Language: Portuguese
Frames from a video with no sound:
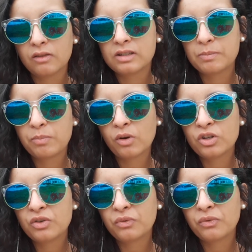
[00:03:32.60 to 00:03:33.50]
Você
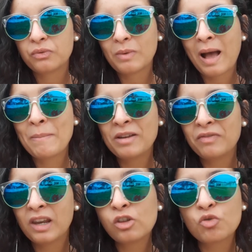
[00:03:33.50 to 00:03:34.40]
pode abrir
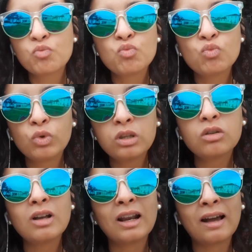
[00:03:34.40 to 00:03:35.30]
feridas
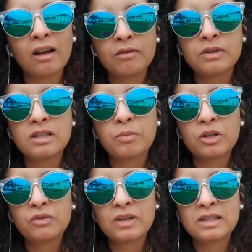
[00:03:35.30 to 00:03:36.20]
muito graves, você
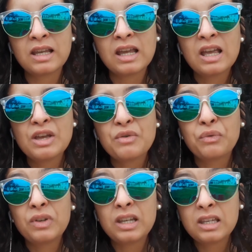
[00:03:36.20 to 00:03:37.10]
pode fazer
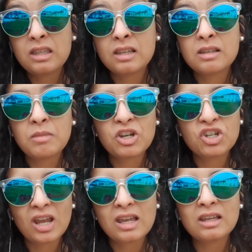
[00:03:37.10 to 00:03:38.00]
feridas e
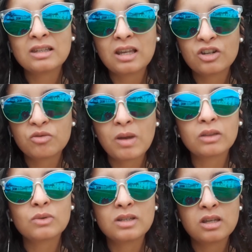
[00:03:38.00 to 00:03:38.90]
mexer em
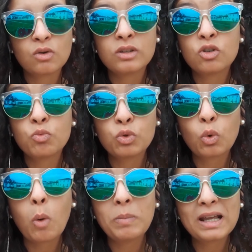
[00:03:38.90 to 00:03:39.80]
sentimentos e em coisas muito
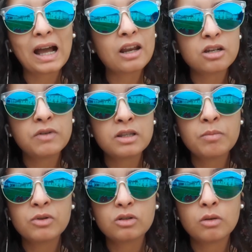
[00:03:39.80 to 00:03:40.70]
complicadas na vida
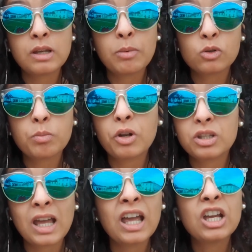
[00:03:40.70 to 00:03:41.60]
da pessoa. E a pessoa pode
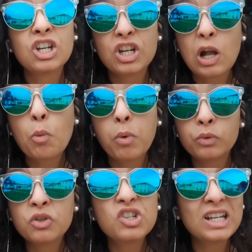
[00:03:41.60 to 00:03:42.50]
até chegar ao
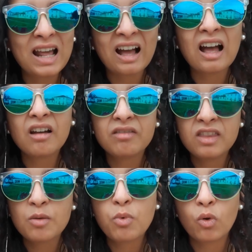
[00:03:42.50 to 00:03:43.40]
ponto de tirar a
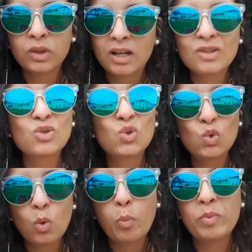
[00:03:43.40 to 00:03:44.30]
vida por conta da
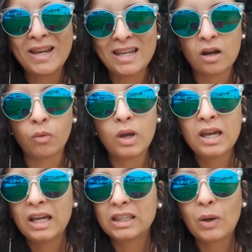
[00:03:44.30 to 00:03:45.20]
sua opinião.
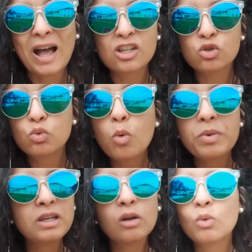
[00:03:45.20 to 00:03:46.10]
Então, a sua
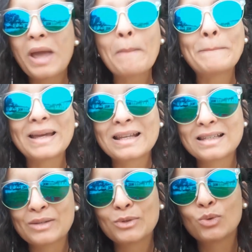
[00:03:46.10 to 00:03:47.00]
opinião não é
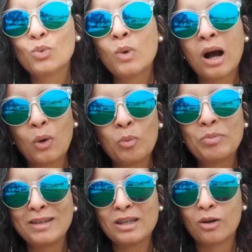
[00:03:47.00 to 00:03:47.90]
apenas a sua
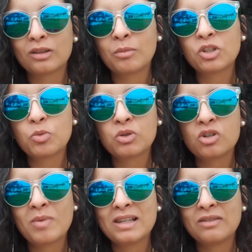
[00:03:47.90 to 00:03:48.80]
opinião, que tem muitas
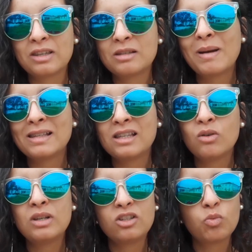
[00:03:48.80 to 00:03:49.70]
pessoas que se
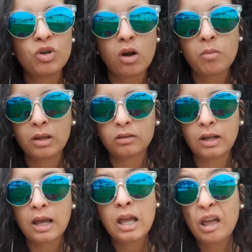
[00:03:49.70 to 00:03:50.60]
baseiam nesse tipo de argumento,
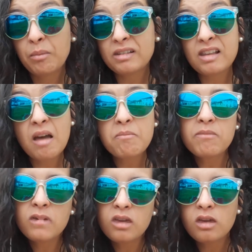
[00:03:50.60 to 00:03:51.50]
né? Mas é a
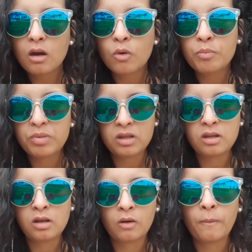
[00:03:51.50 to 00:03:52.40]
minha
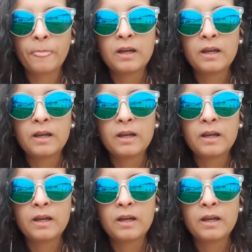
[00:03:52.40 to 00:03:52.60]
opinião.